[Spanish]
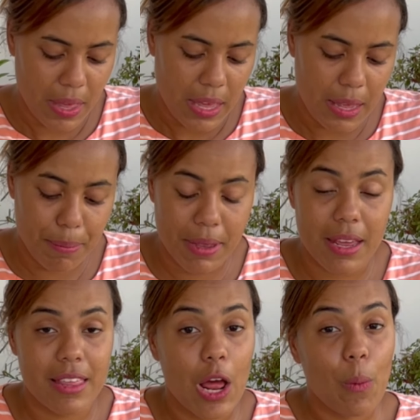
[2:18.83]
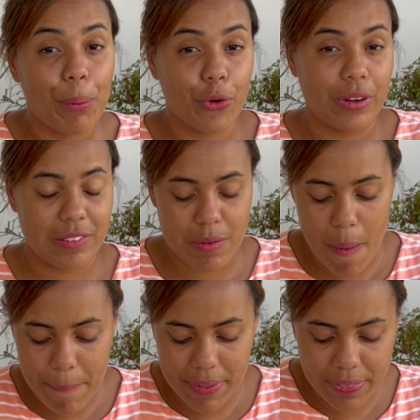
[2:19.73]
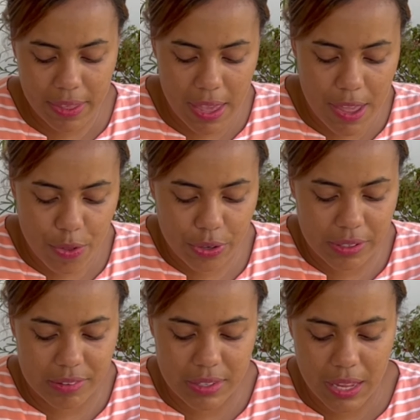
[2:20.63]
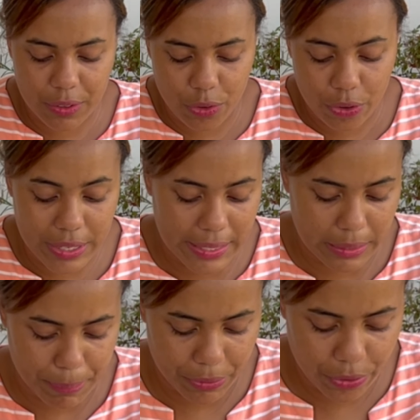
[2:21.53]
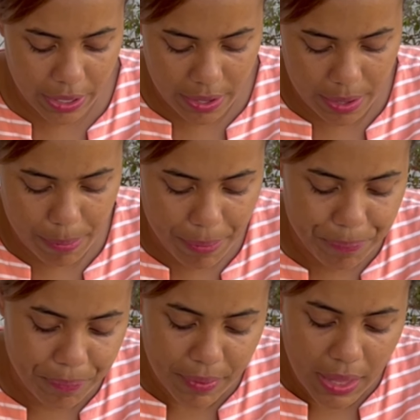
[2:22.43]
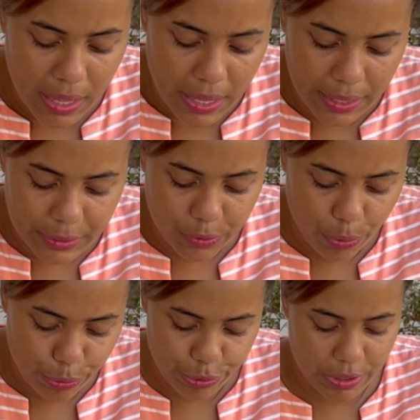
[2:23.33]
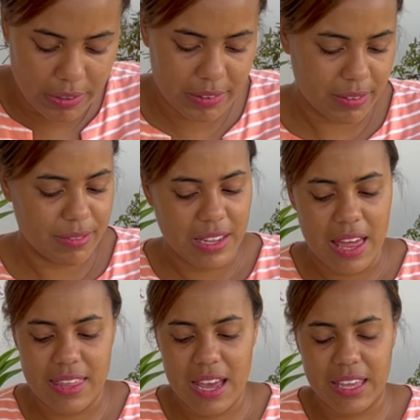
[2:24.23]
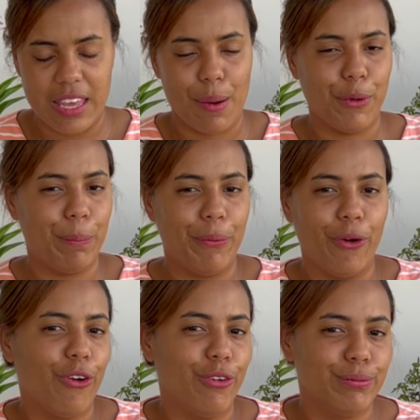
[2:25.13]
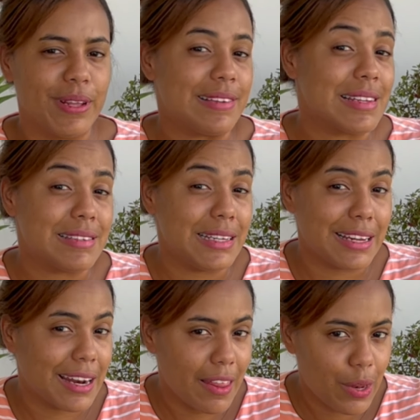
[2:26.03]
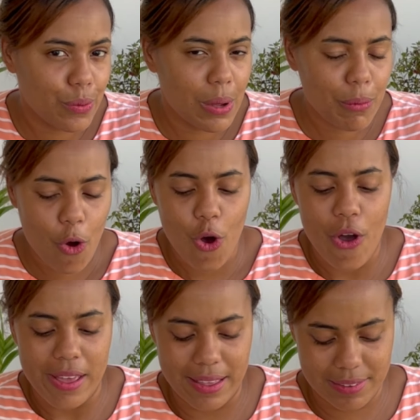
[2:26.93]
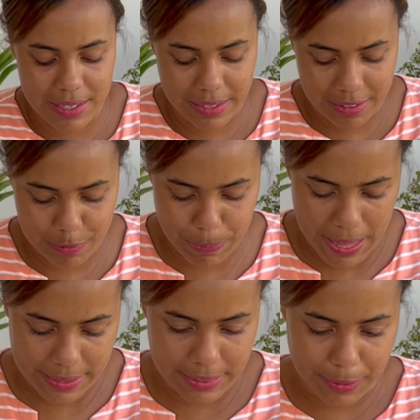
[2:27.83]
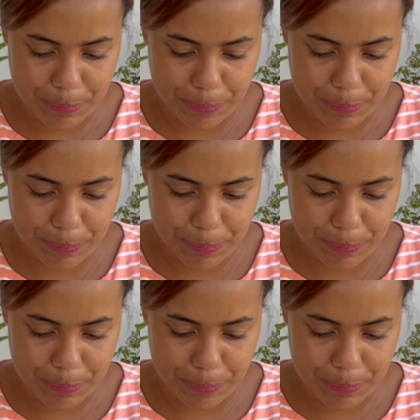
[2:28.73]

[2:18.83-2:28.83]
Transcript: Y miren ya lo progresivamente que ha ido creciendo y el tamaño que lleva entonces ya de aquí a muy poco necesitará de nuevo que se trasplante.